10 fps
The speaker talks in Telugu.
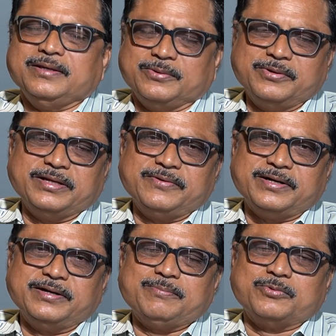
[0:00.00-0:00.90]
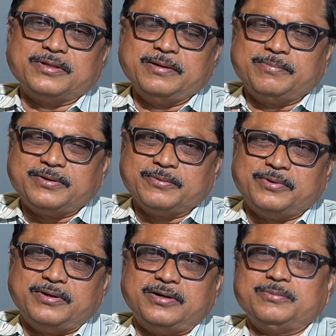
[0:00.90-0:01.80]
ఇంకోటి ఏమిటంటే పూతలపట్టు
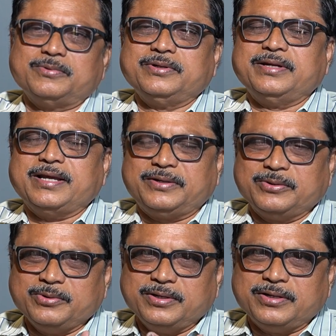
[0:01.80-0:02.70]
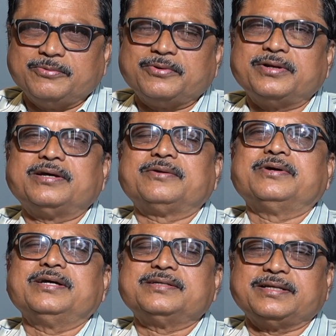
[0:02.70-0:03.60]
బాబు ఇన్యాక్టివ్గా ఉన్నారు
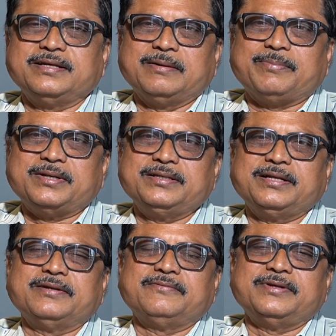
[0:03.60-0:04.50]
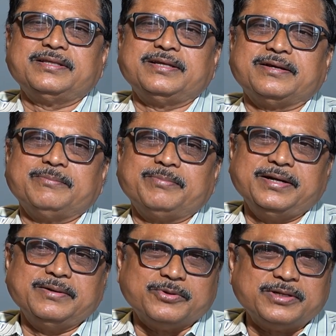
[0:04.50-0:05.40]
ఆయన సరిగా పనిచేయడం లేదనే
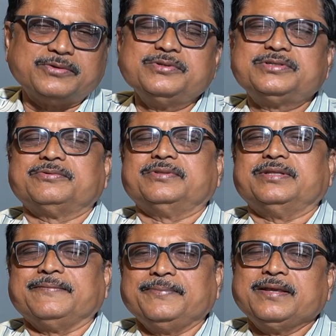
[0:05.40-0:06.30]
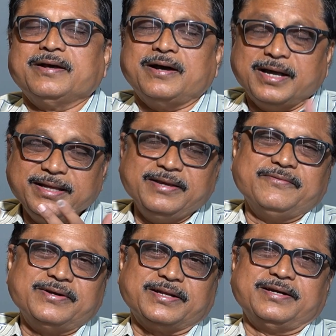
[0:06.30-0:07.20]
కంప్లైంట్ మొదటి నుంచి ఉంది ఆయన
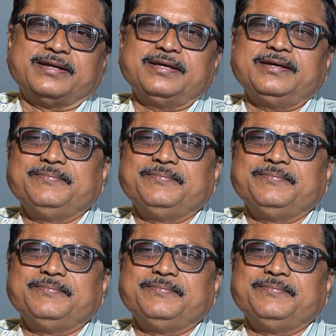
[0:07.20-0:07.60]
ఏమంటారంటే